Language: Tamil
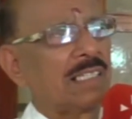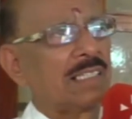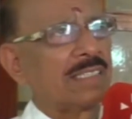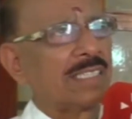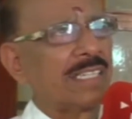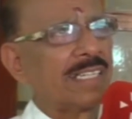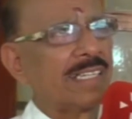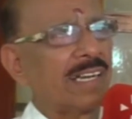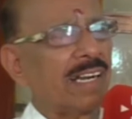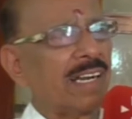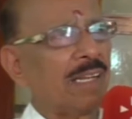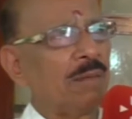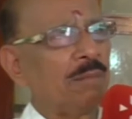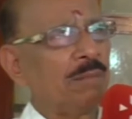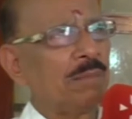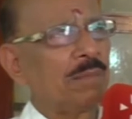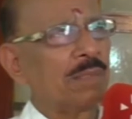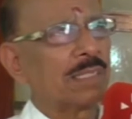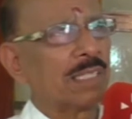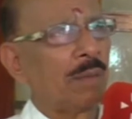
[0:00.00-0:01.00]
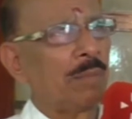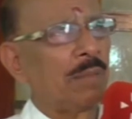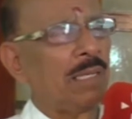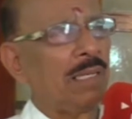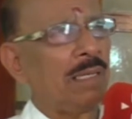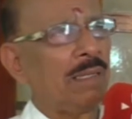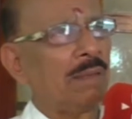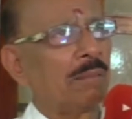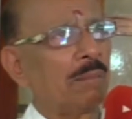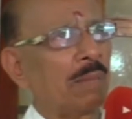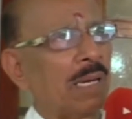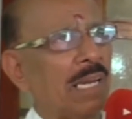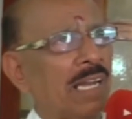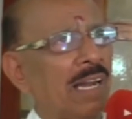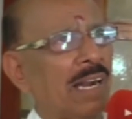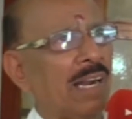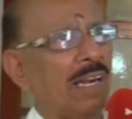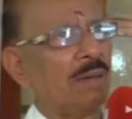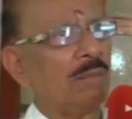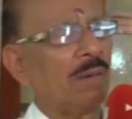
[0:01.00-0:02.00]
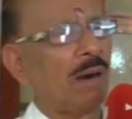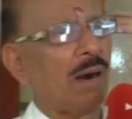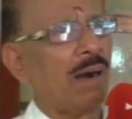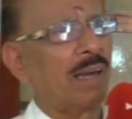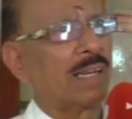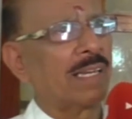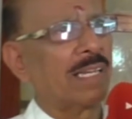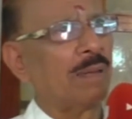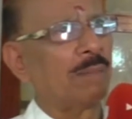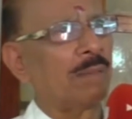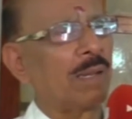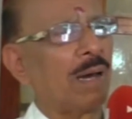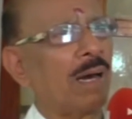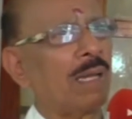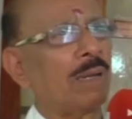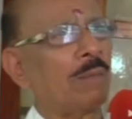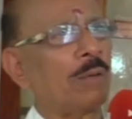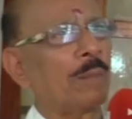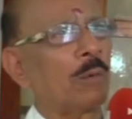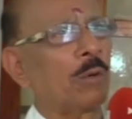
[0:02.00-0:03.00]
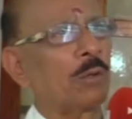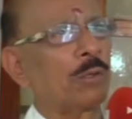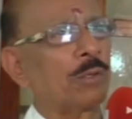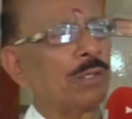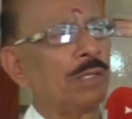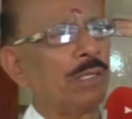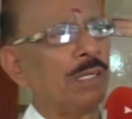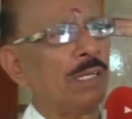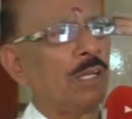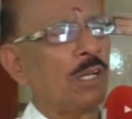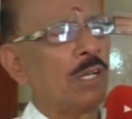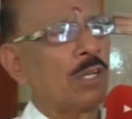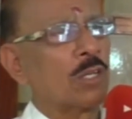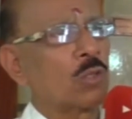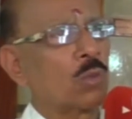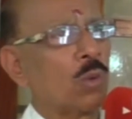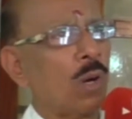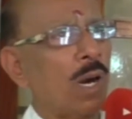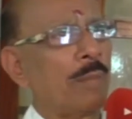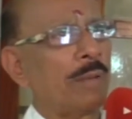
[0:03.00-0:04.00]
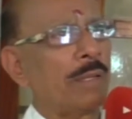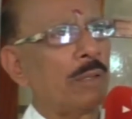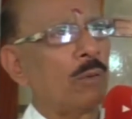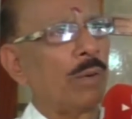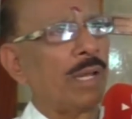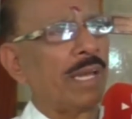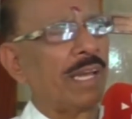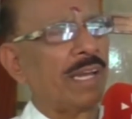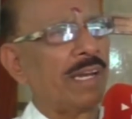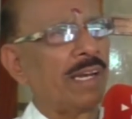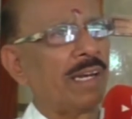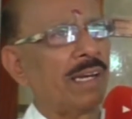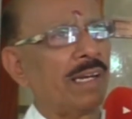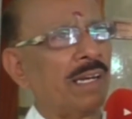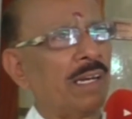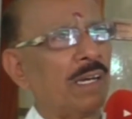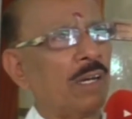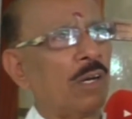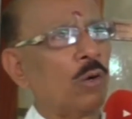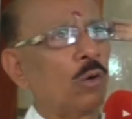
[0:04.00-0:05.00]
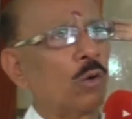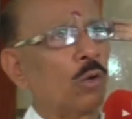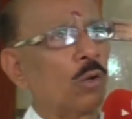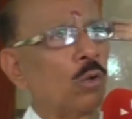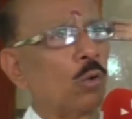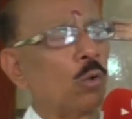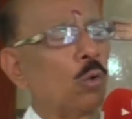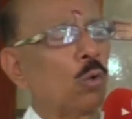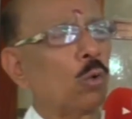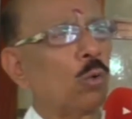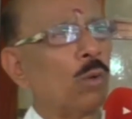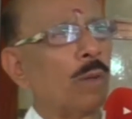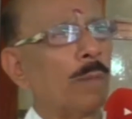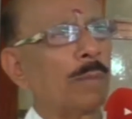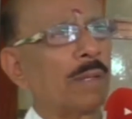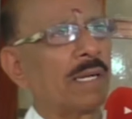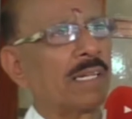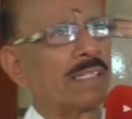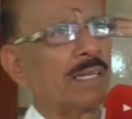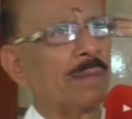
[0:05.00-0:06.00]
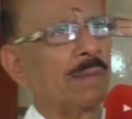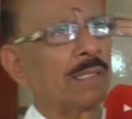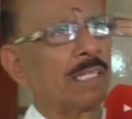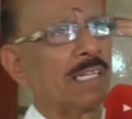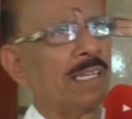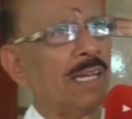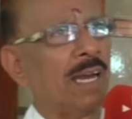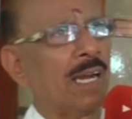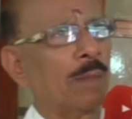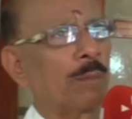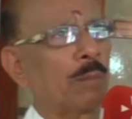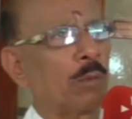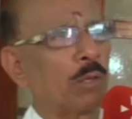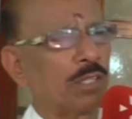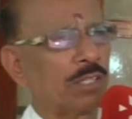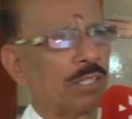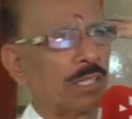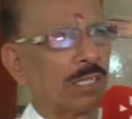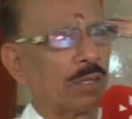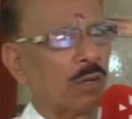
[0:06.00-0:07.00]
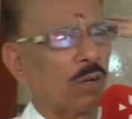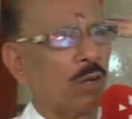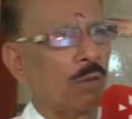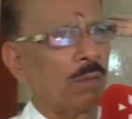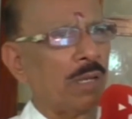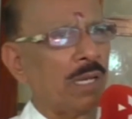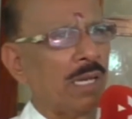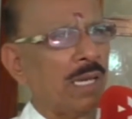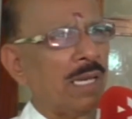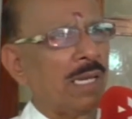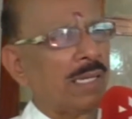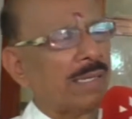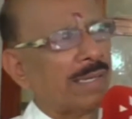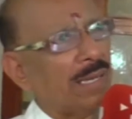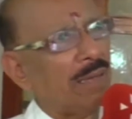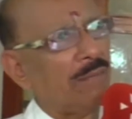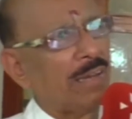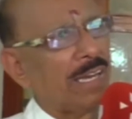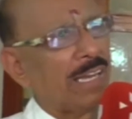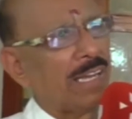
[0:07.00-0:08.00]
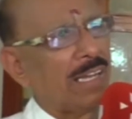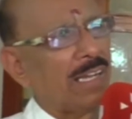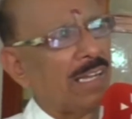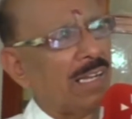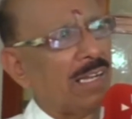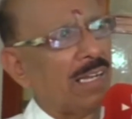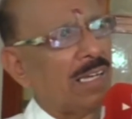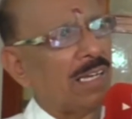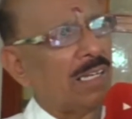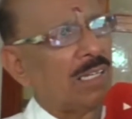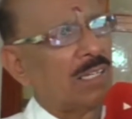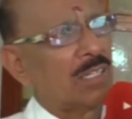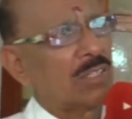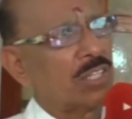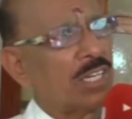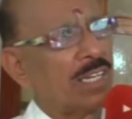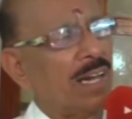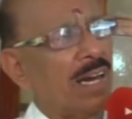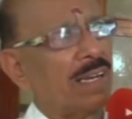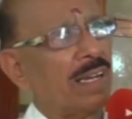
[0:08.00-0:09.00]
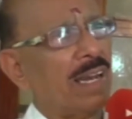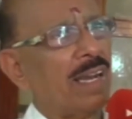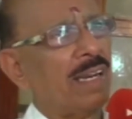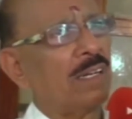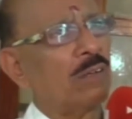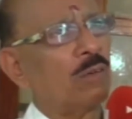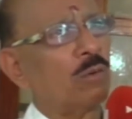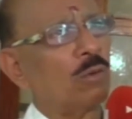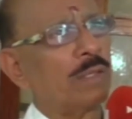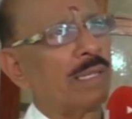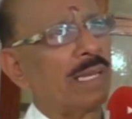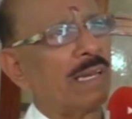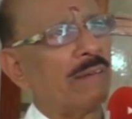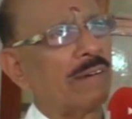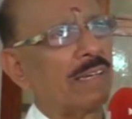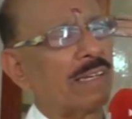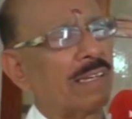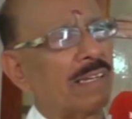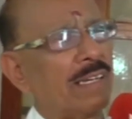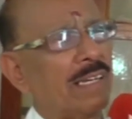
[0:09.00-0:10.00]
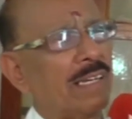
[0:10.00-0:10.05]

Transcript: சிங்களம் தமிழ் மலையாளம் ஆங்கிலம் நாலு மணி போட்டு சுவாமியுடைய ஒரு உருவப்படத்தை அதை நாங்கள் பொறித்து இருக்கிறோம் எனவே ஸ்ரீ நாராயண குருதேவர்